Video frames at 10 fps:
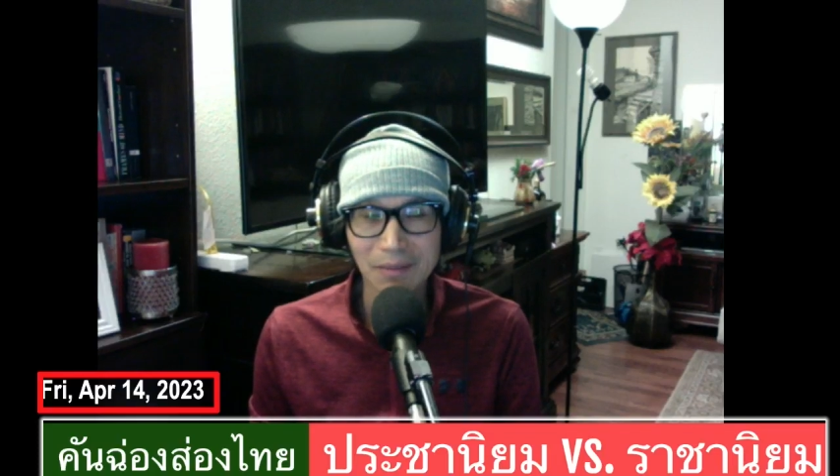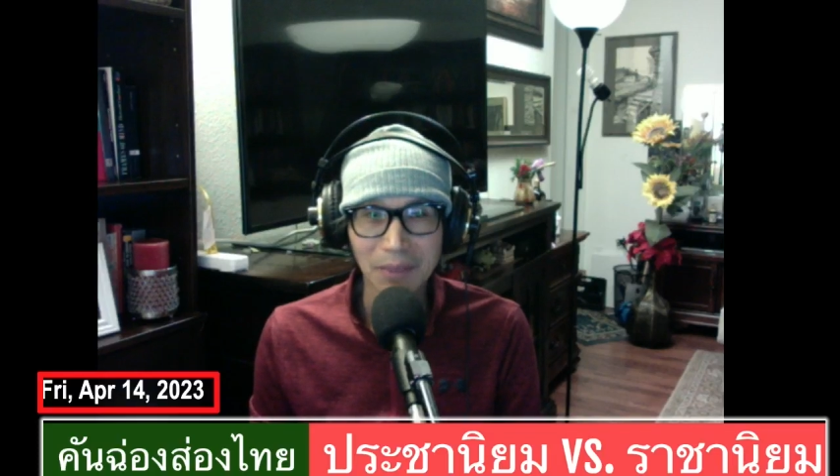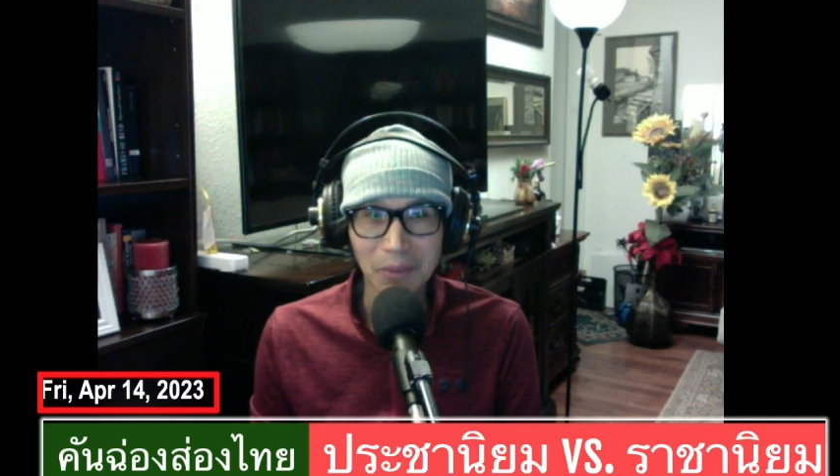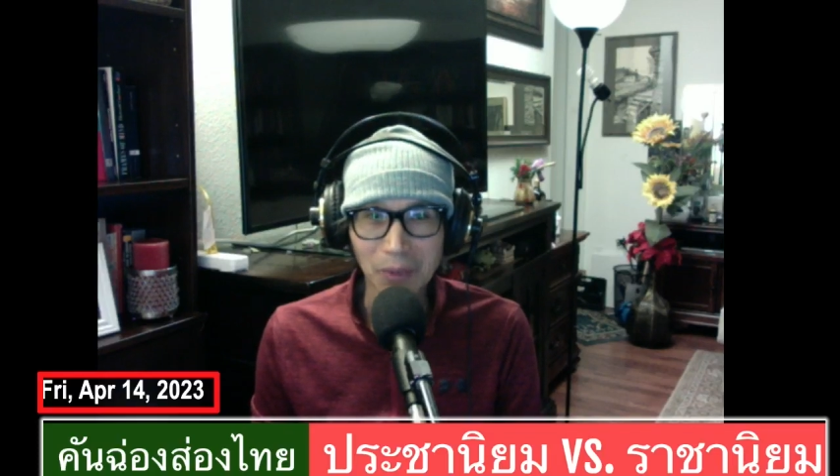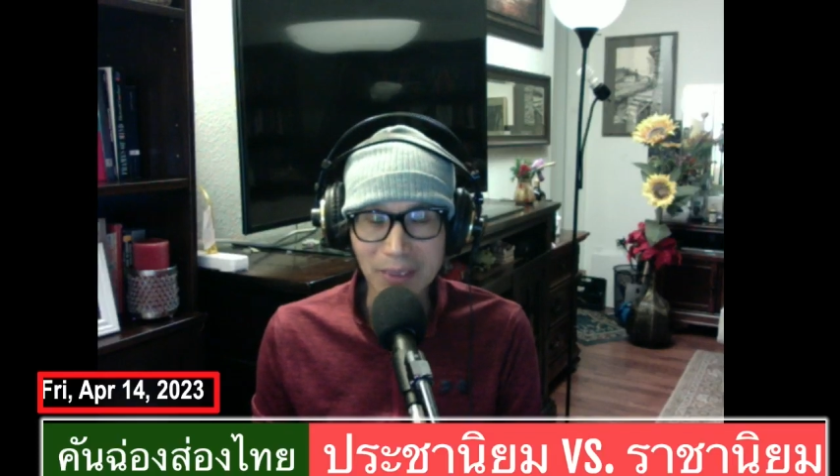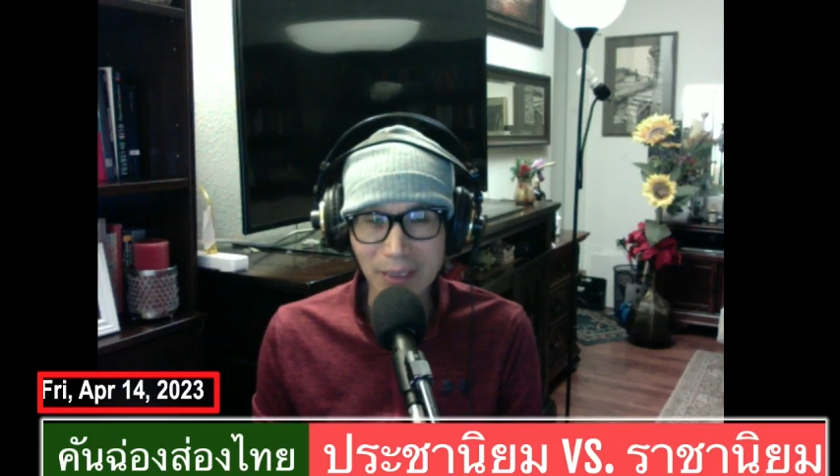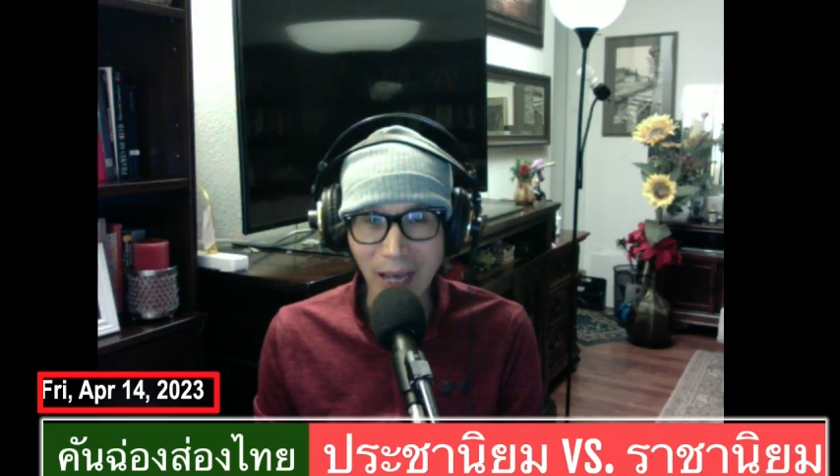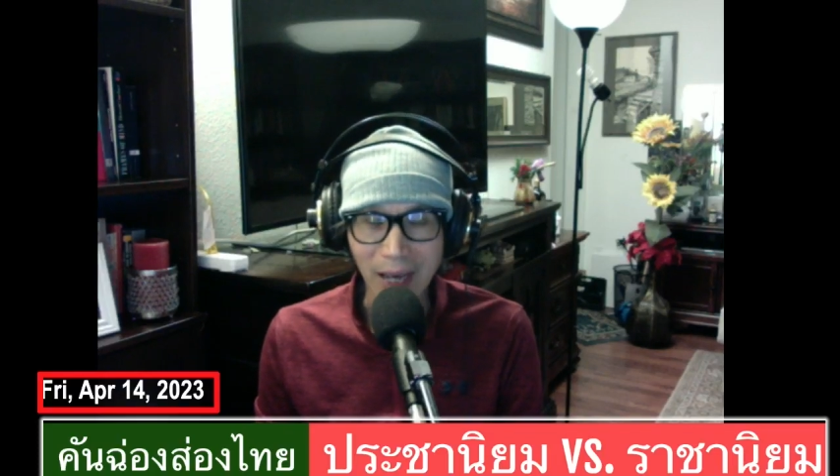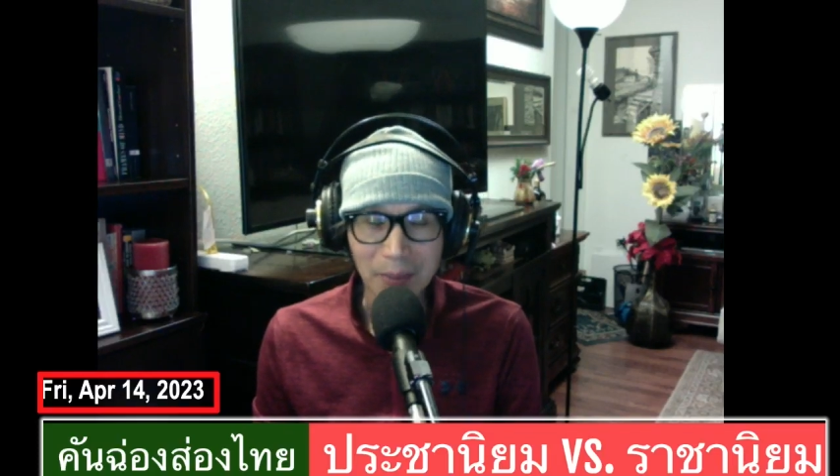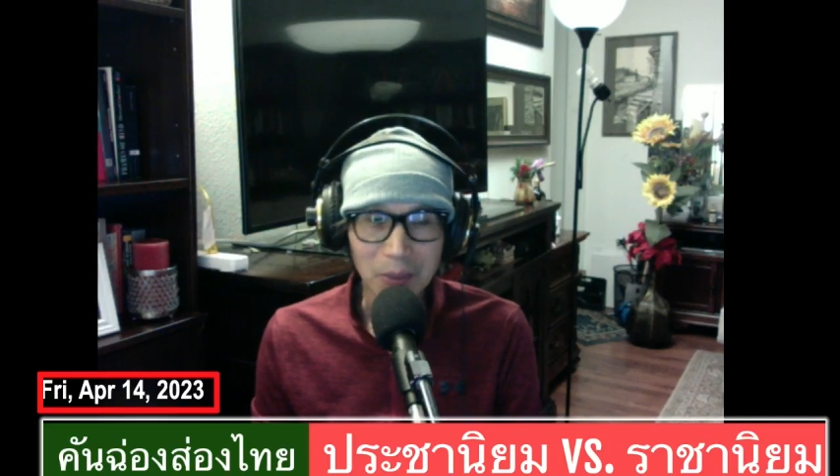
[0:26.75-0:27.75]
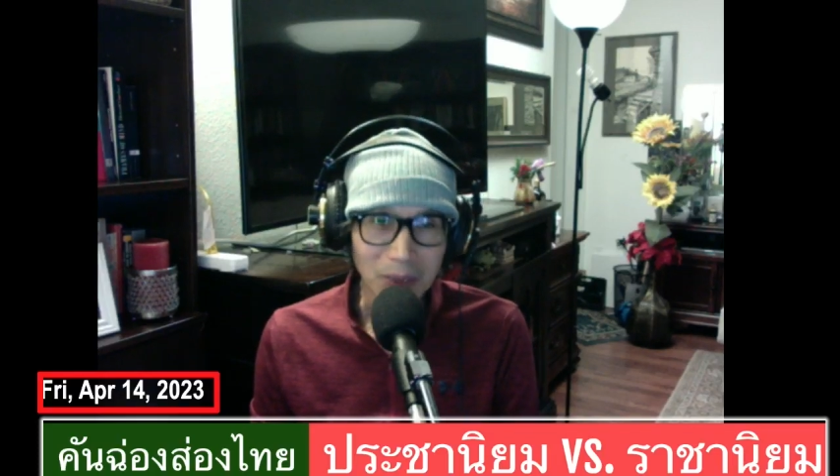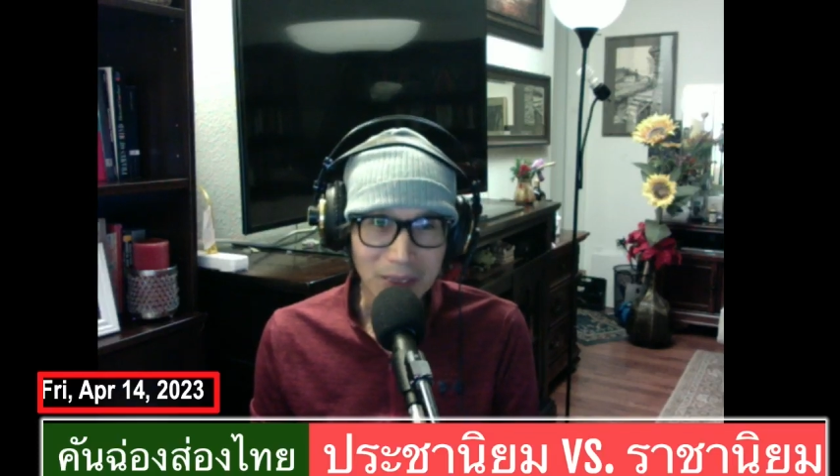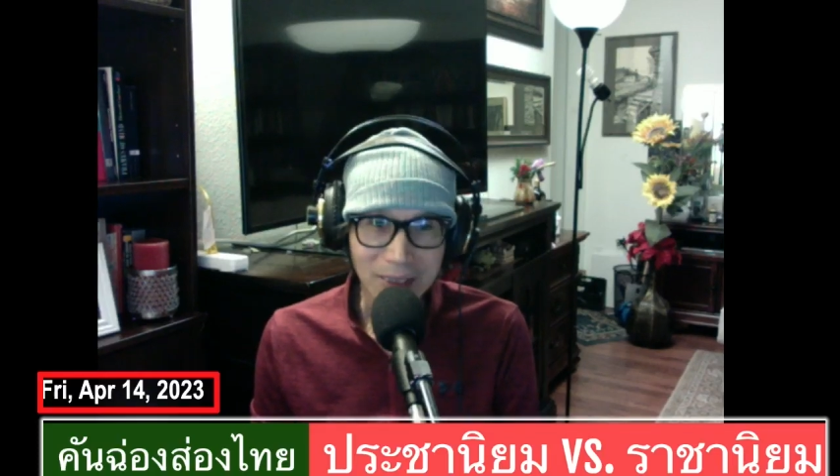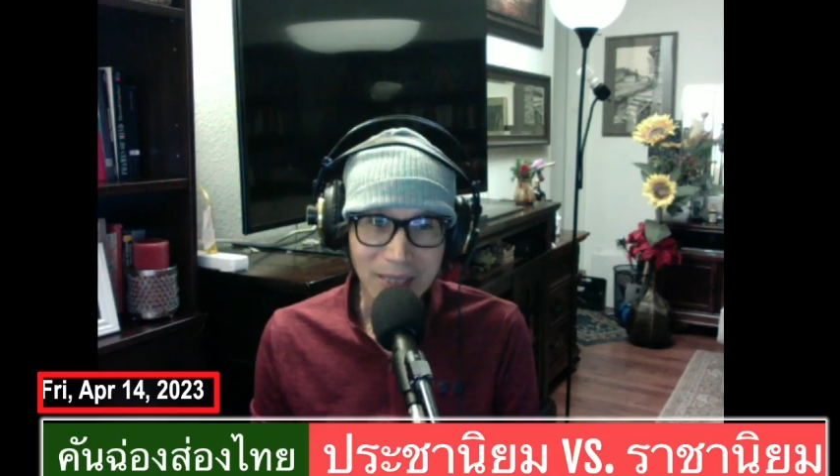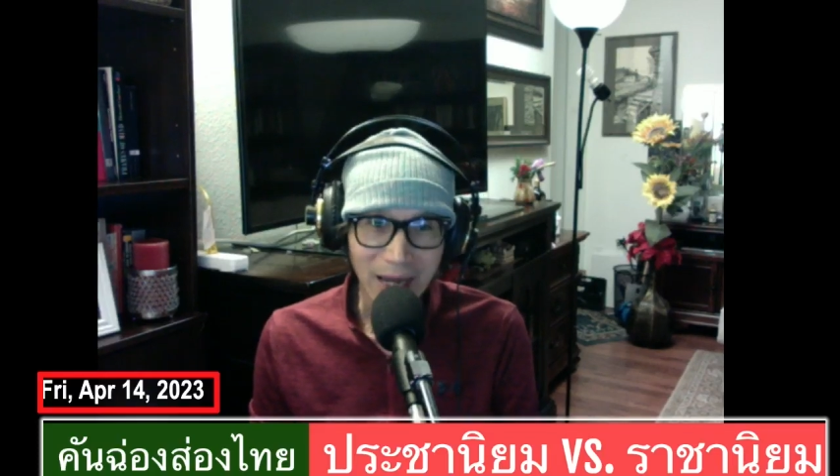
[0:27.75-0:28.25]
ไม่ควรจะด่าไม่ควร
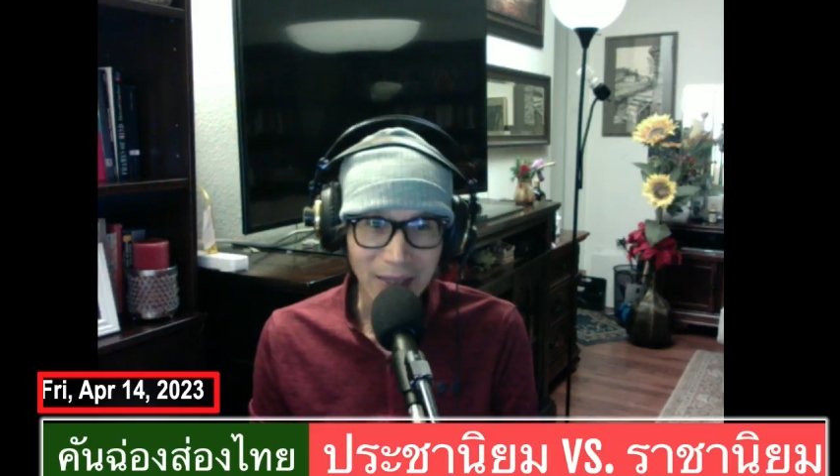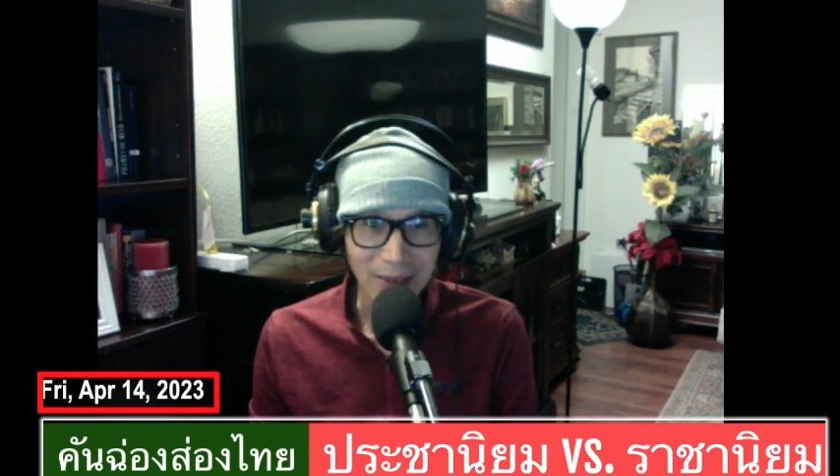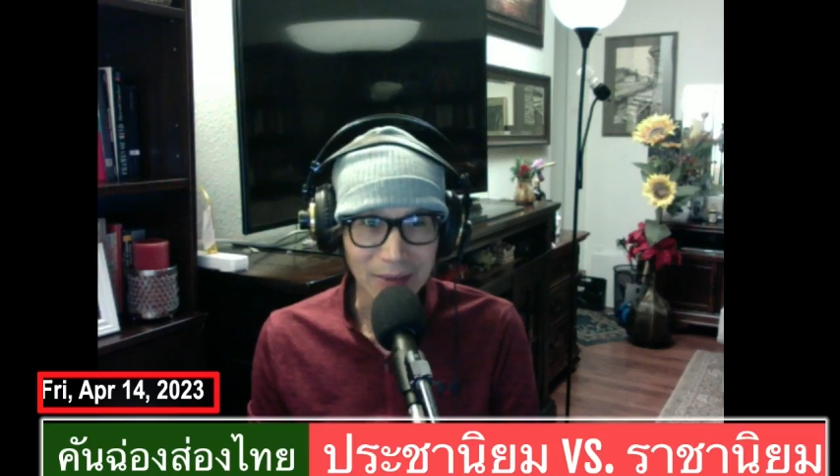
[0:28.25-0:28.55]
จะแช่ง